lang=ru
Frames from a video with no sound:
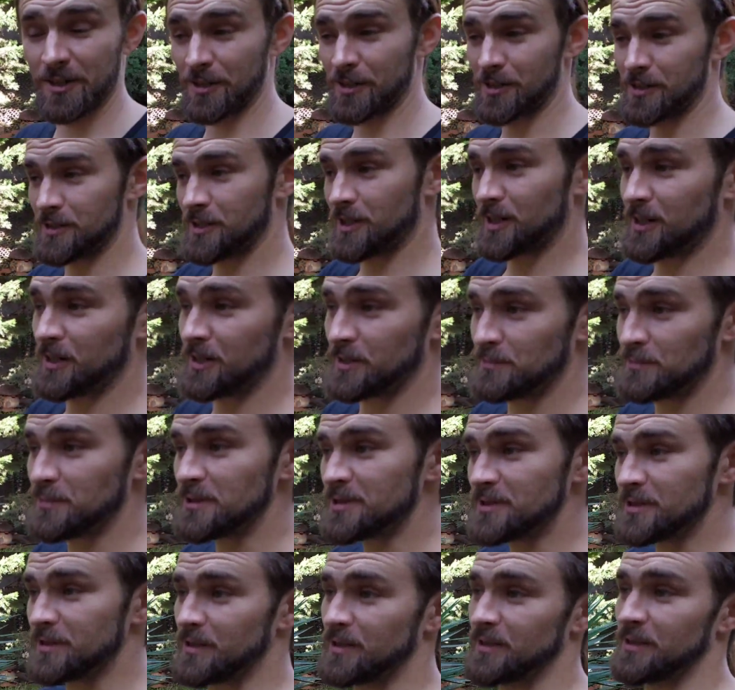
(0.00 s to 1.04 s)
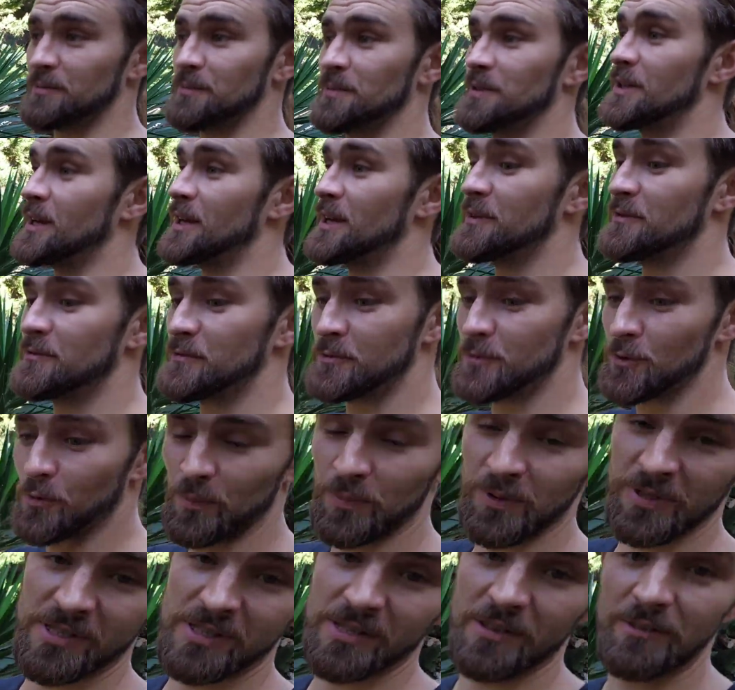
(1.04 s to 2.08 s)
колоссальная мысль, она меняет все
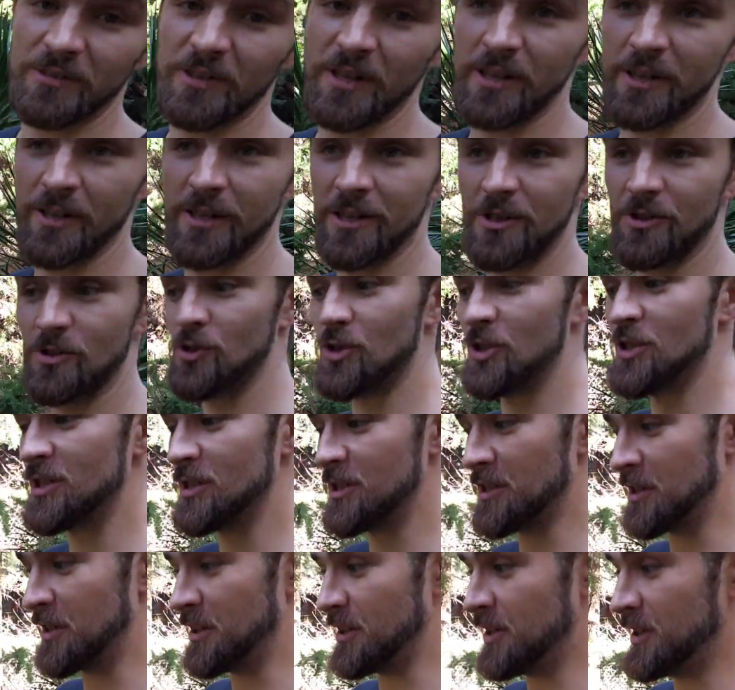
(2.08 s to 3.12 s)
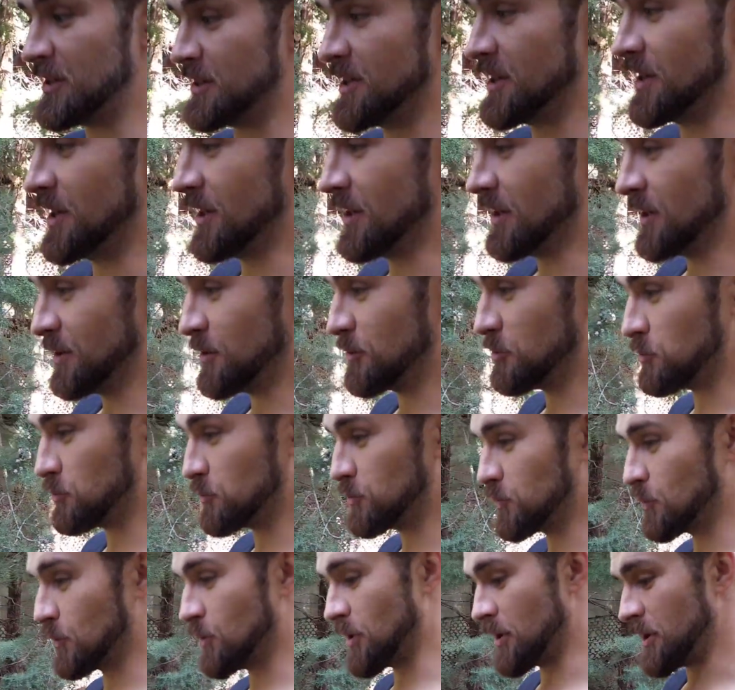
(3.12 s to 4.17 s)
представление о жизни, и
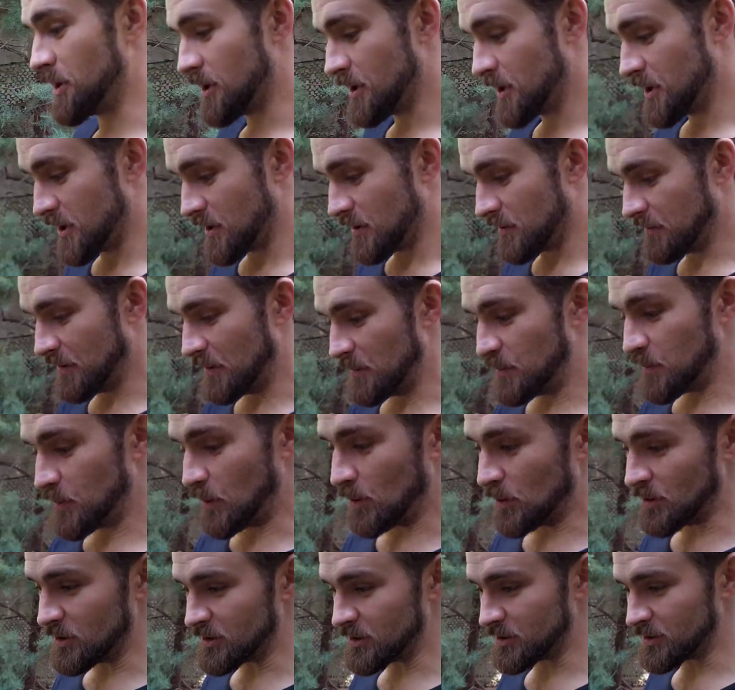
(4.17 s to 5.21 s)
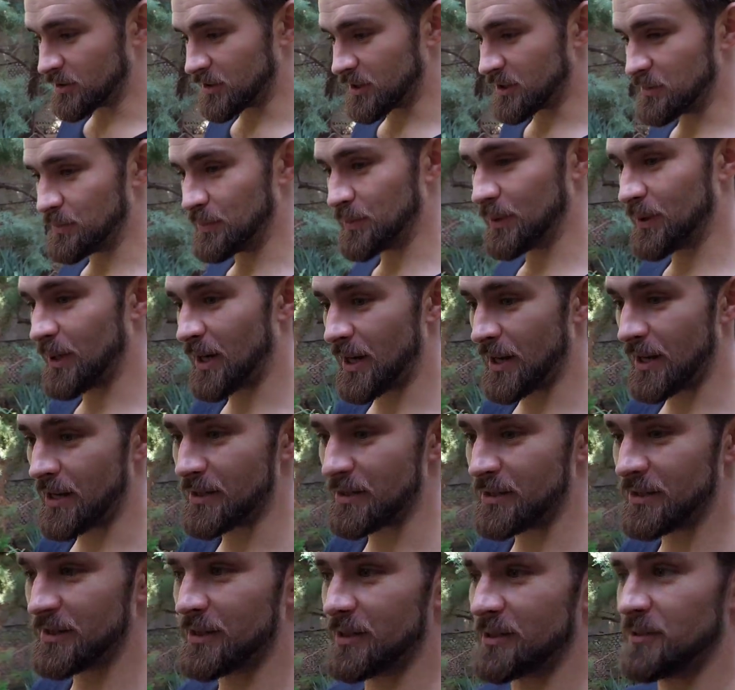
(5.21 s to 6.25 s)
любой вопрос,
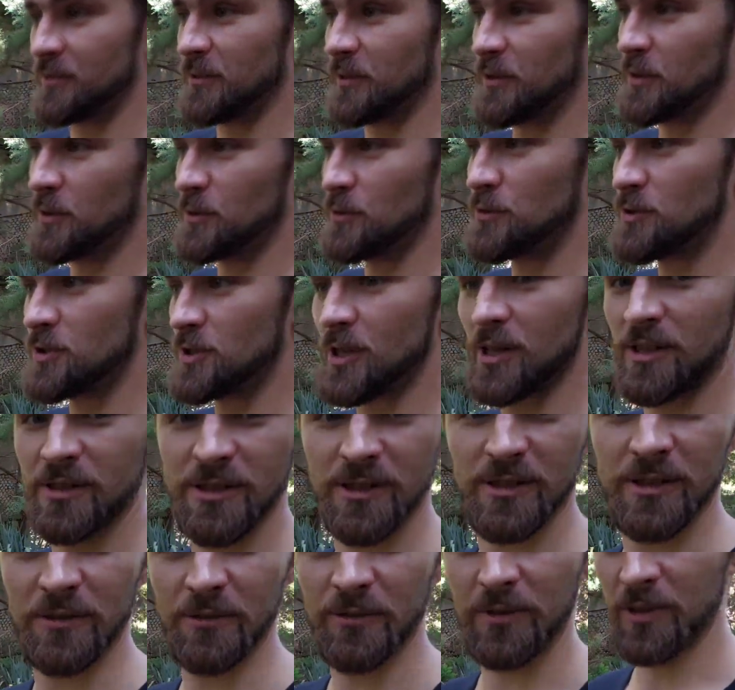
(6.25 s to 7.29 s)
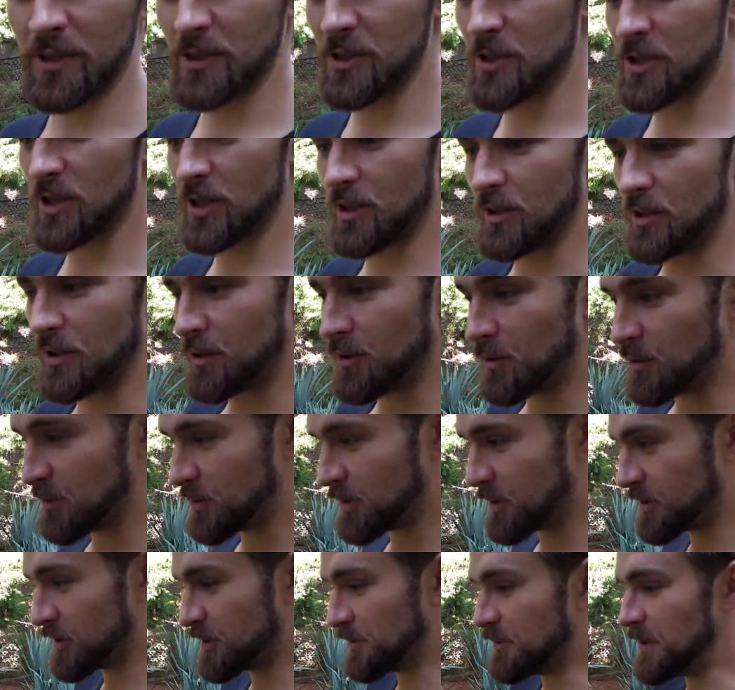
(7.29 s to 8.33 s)
разбирая с этого ключа, с этого начала,
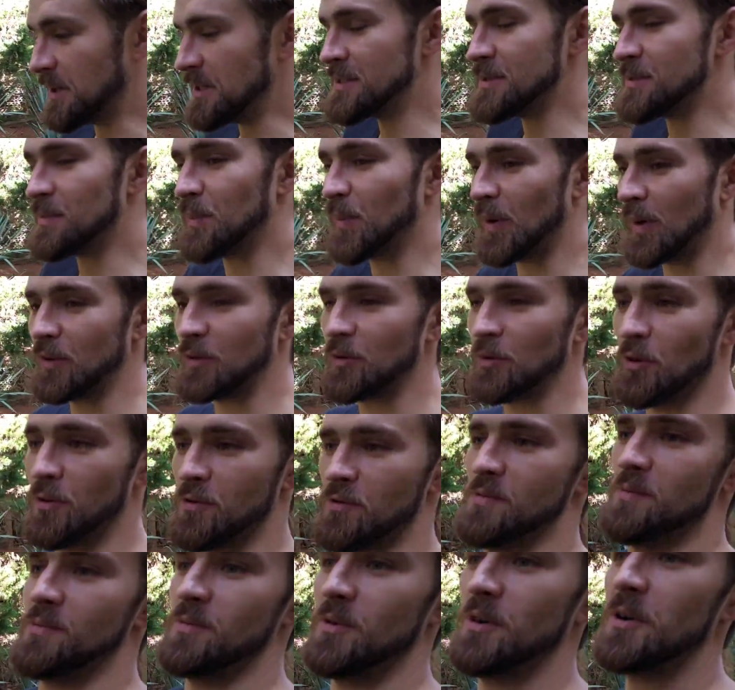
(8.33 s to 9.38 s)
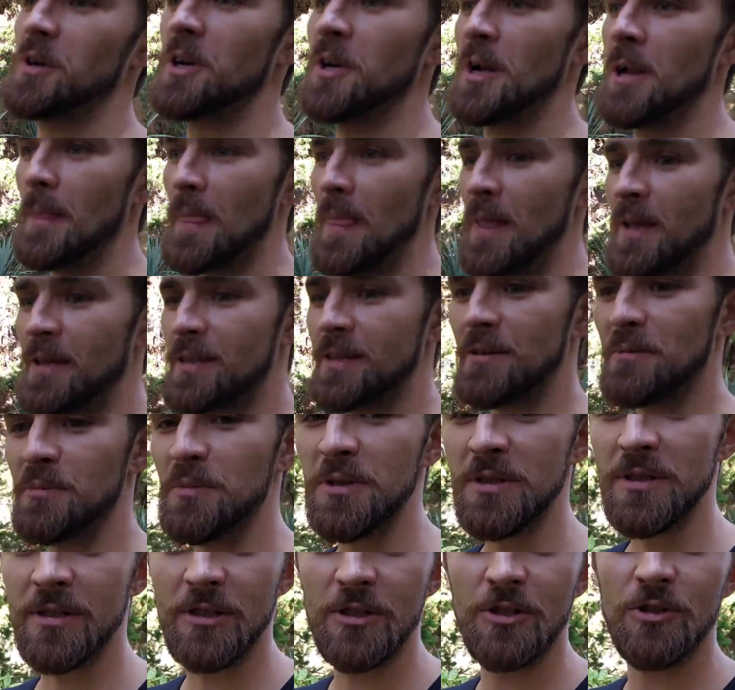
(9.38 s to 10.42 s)
он открывается по-новому. Эта
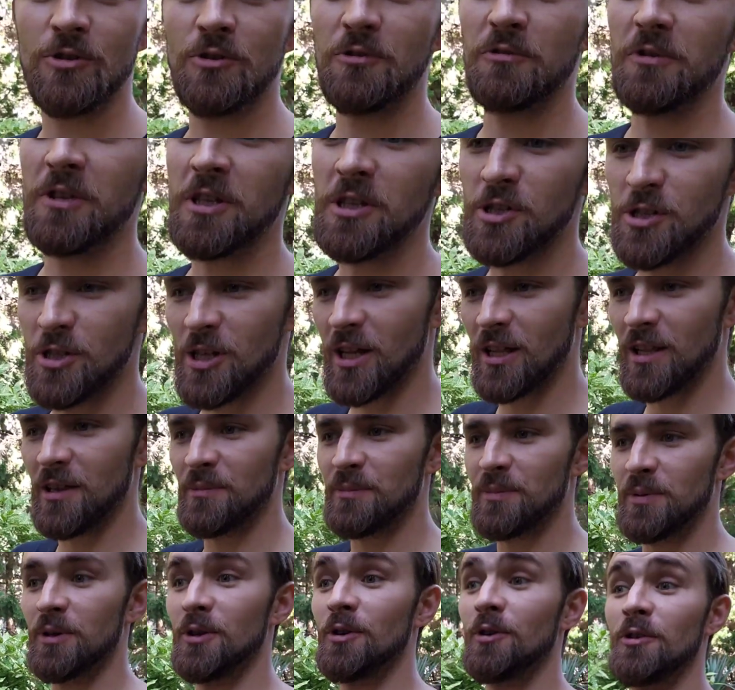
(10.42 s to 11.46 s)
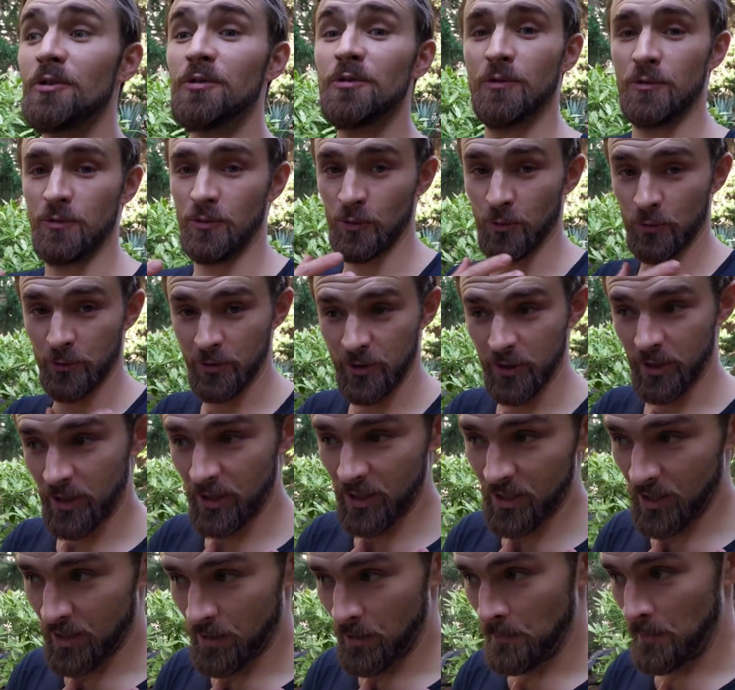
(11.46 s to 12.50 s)
мысль, что начало берет
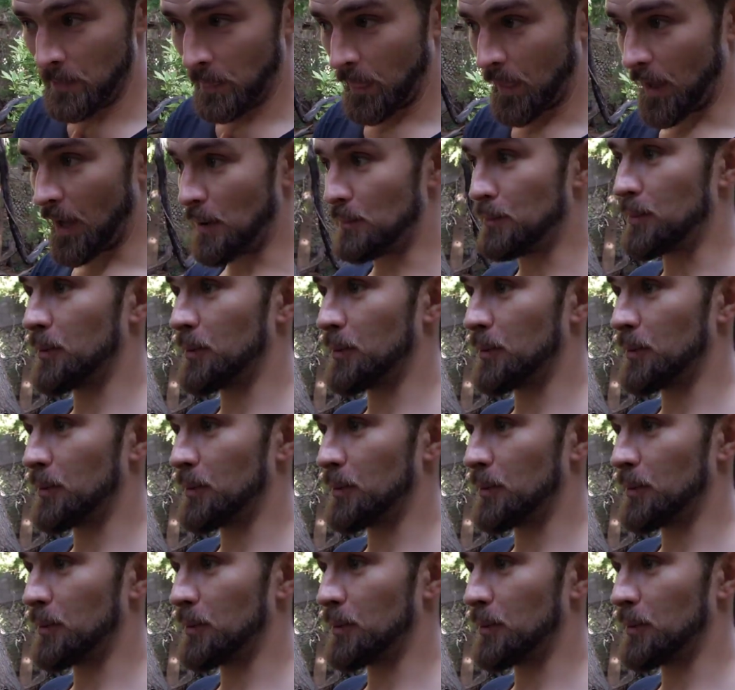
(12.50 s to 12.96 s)
внутри, а